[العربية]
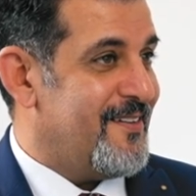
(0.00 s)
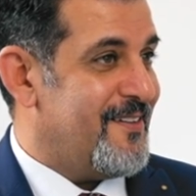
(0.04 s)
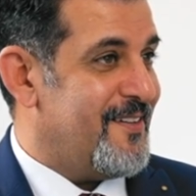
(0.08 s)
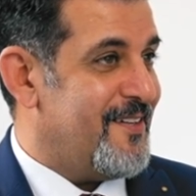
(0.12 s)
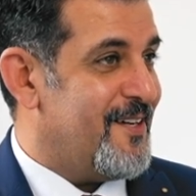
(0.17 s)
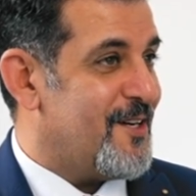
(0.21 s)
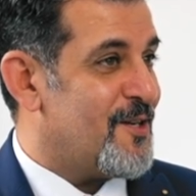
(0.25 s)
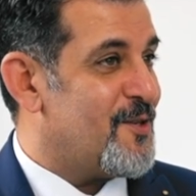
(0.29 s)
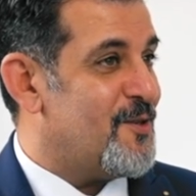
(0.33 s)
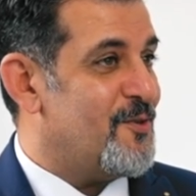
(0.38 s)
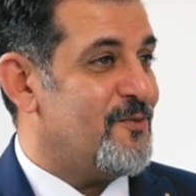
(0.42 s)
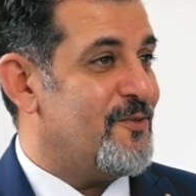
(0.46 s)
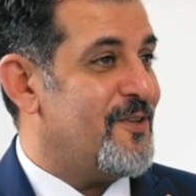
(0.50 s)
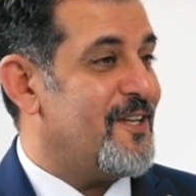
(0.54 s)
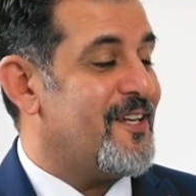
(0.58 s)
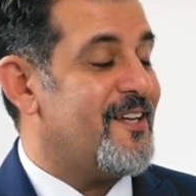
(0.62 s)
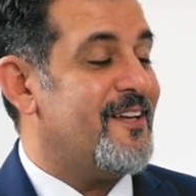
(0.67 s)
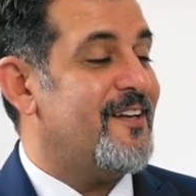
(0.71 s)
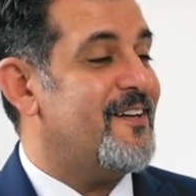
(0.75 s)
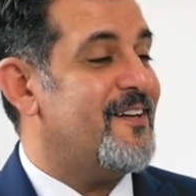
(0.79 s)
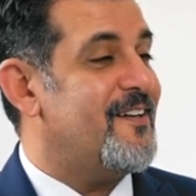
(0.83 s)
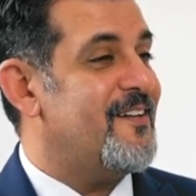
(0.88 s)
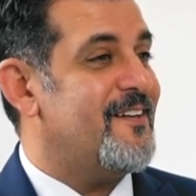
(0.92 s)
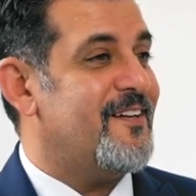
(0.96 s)
ياكلون فيه
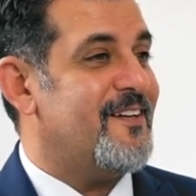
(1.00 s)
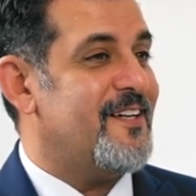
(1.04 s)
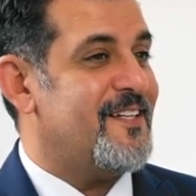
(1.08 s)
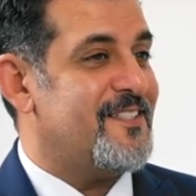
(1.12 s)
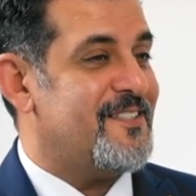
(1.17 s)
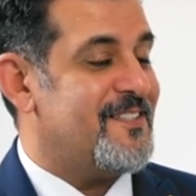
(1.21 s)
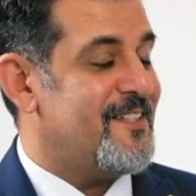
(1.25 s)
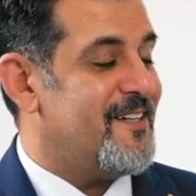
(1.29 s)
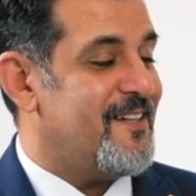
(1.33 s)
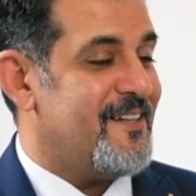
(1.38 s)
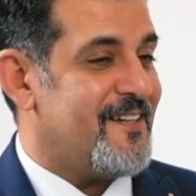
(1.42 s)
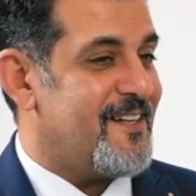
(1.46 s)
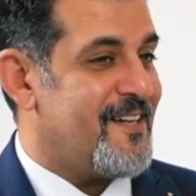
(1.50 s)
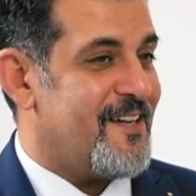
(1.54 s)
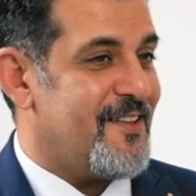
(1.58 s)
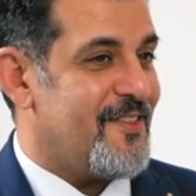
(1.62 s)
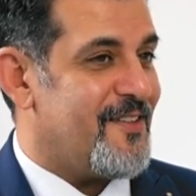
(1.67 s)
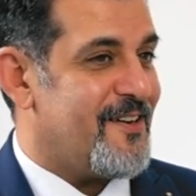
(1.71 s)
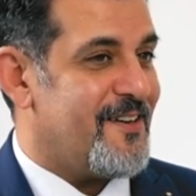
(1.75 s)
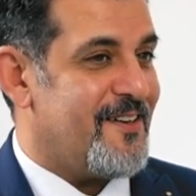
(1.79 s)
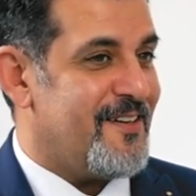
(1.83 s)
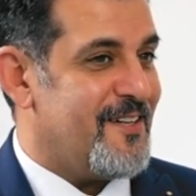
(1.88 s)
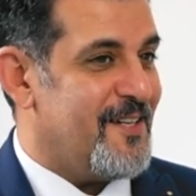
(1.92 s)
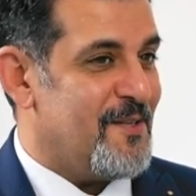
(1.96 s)
كل الاشياء
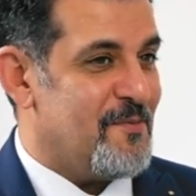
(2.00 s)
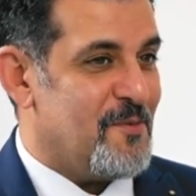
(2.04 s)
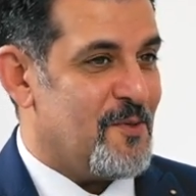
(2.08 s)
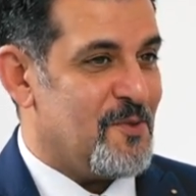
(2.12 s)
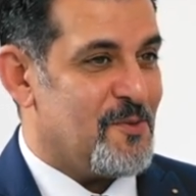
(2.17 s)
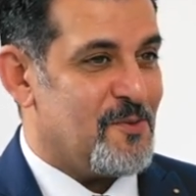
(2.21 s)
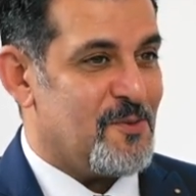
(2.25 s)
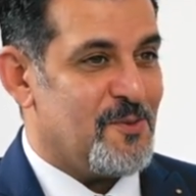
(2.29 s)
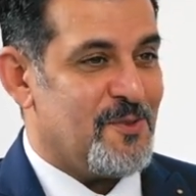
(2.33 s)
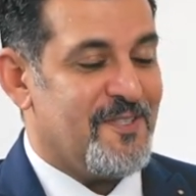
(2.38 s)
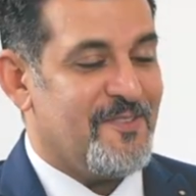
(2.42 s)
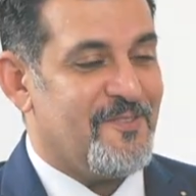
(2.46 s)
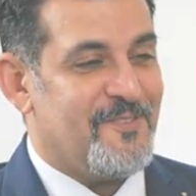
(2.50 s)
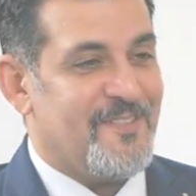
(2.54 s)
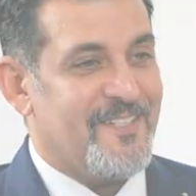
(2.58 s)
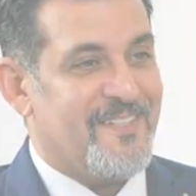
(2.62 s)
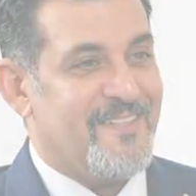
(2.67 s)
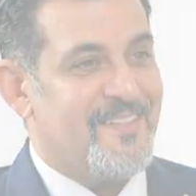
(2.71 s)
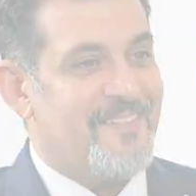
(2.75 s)
الخضراء اللي موجوده فيه